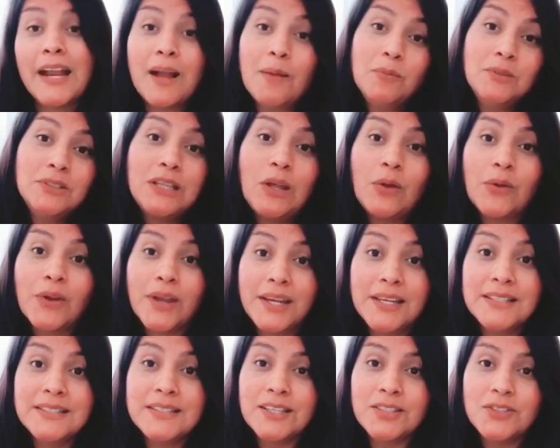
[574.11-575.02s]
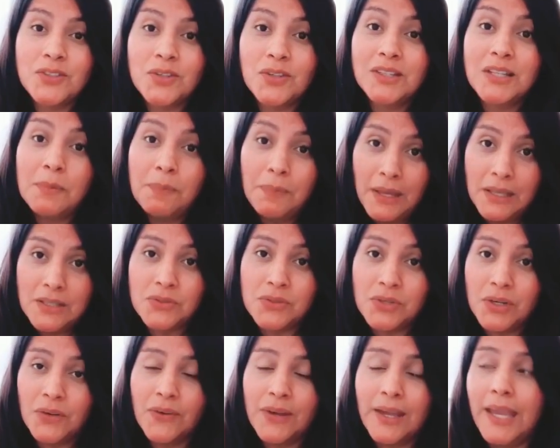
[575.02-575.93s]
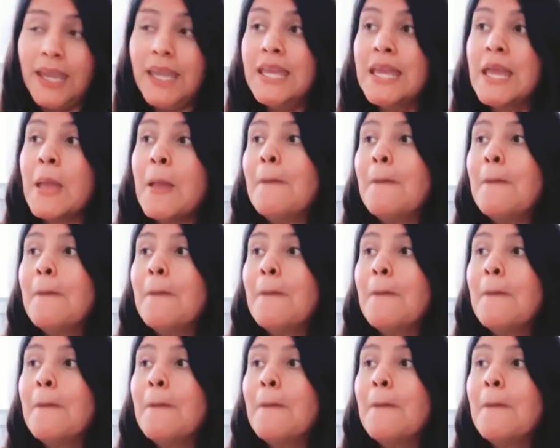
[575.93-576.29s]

hagamos la organización del pantry, ¿ok?